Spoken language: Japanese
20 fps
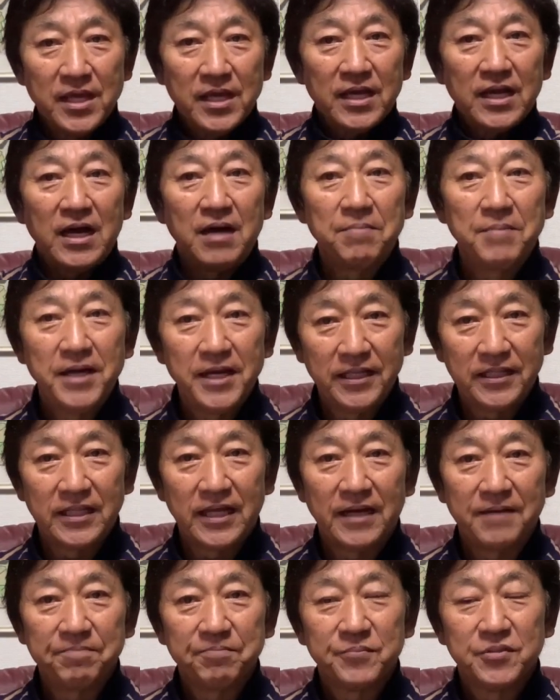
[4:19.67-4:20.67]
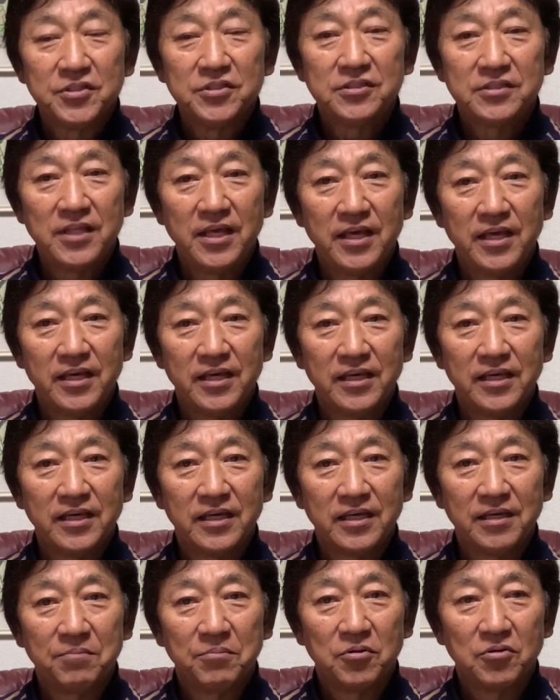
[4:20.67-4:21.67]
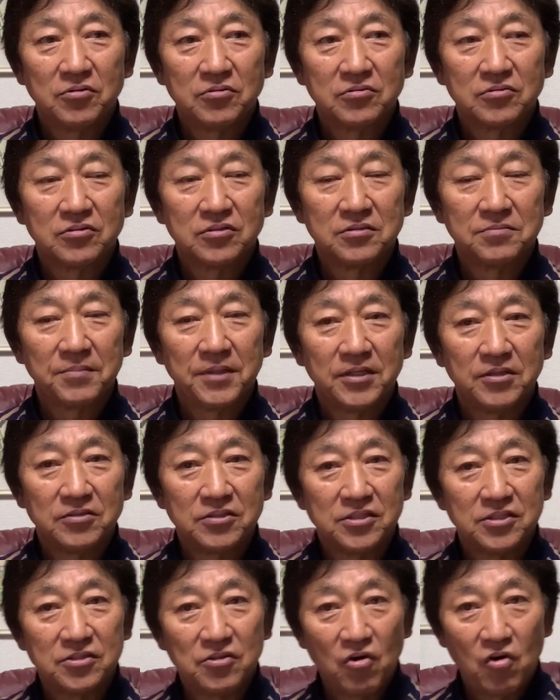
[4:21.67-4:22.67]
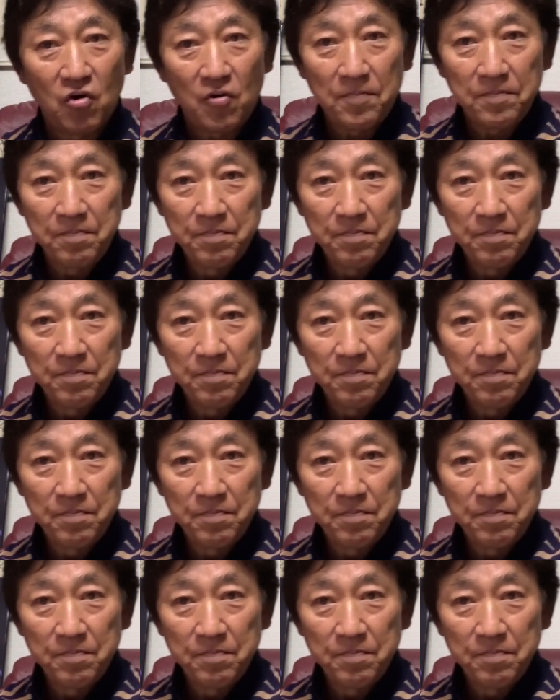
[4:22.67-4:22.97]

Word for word: 構えたそして、えー、ボールをくる前の指導